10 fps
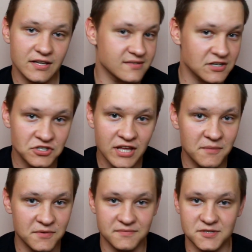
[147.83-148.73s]
Tak,
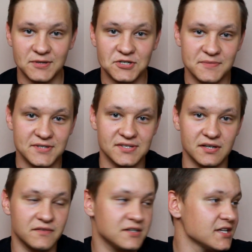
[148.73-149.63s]
zaczynajmy, zobaczymy, co z
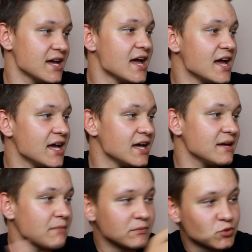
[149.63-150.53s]
tego wyjdzie.
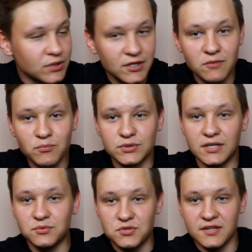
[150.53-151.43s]
Mam tutaj
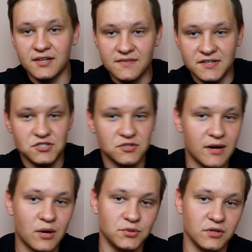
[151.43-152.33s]
komputer, tu się nagrywa zresztą
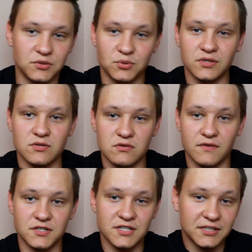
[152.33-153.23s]
audio, nie trudno
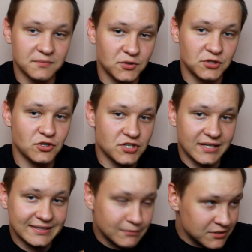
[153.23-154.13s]
zauważyć na tym monitorze, a
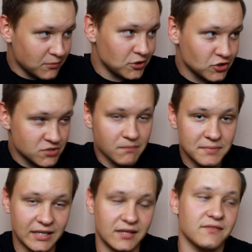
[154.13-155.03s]
na tamtym monitorze mam
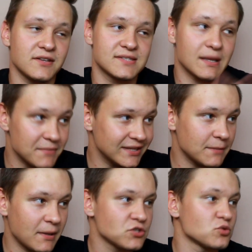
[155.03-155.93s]
pytania, więc tam
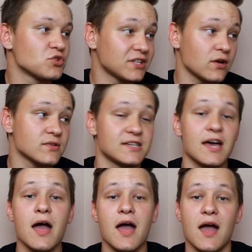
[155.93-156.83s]
będę patrzył czytając
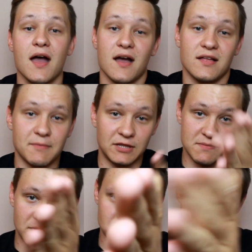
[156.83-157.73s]
je, a nie będę
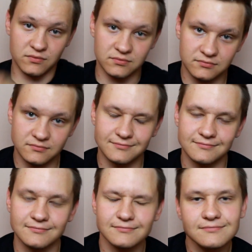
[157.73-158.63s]
patrzył
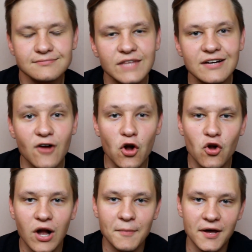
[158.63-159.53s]
w
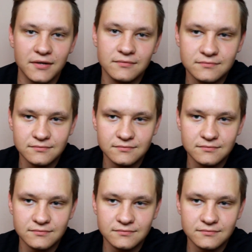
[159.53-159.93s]
oko kamery.